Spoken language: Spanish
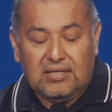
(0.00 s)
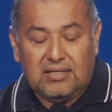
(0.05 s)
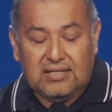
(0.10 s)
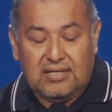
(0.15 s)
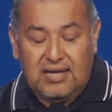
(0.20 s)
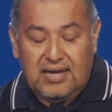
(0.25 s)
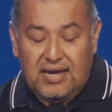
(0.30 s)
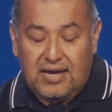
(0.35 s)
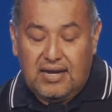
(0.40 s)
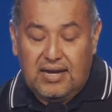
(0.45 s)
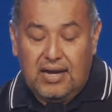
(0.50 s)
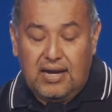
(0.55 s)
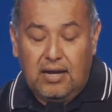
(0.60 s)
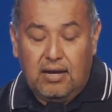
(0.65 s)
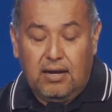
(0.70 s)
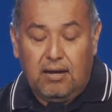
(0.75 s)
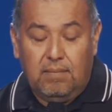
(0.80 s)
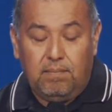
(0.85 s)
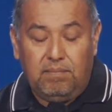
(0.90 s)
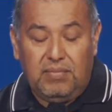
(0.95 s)

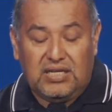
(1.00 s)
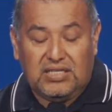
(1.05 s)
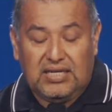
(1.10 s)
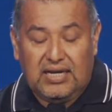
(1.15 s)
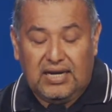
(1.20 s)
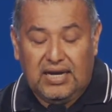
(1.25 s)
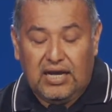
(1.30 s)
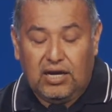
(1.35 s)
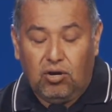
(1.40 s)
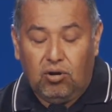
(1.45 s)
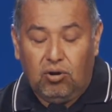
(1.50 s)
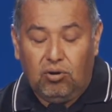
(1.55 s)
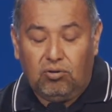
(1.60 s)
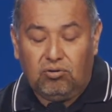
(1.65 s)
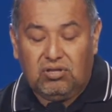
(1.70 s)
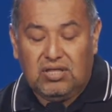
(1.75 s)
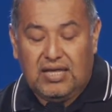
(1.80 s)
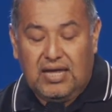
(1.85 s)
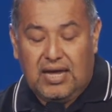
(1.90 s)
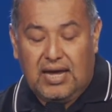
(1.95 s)
tiene
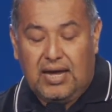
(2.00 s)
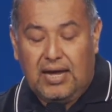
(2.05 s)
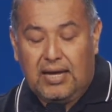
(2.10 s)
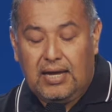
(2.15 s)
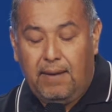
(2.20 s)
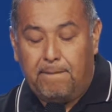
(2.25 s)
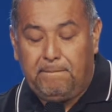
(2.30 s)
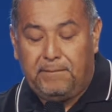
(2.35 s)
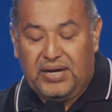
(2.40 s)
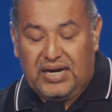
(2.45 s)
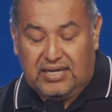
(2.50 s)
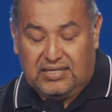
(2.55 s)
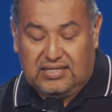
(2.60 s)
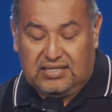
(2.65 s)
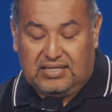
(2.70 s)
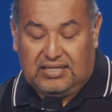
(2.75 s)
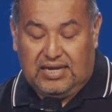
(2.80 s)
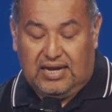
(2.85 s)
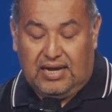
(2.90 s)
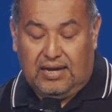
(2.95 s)
misericordia y
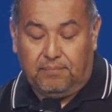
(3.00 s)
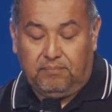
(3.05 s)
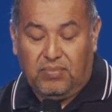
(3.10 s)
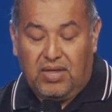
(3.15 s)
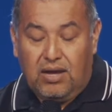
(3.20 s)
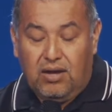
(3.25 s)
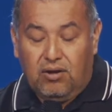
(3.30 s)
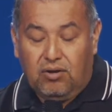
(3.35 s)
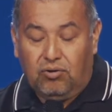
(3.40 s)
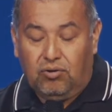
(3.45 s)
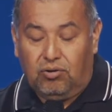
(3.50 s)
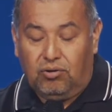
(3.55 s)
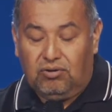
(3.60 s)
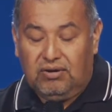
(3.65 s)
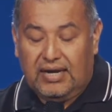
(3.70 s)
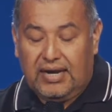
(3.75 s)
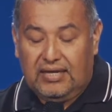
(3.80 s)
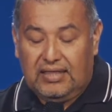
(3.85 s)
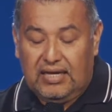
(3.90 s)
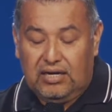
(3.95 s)
presta
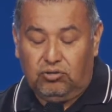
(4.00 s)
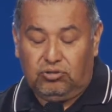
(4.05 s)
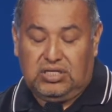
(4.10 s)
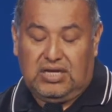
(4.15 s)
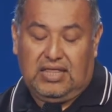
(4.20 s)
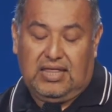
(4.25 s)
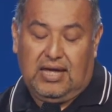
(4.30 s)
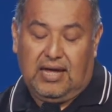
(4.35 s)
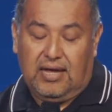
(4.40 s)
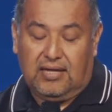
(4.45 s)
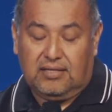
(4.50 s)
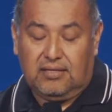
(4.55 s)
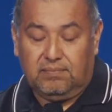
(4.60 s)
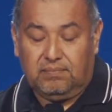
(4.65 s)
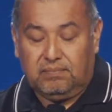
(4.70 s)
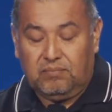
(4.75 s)
con generosidad.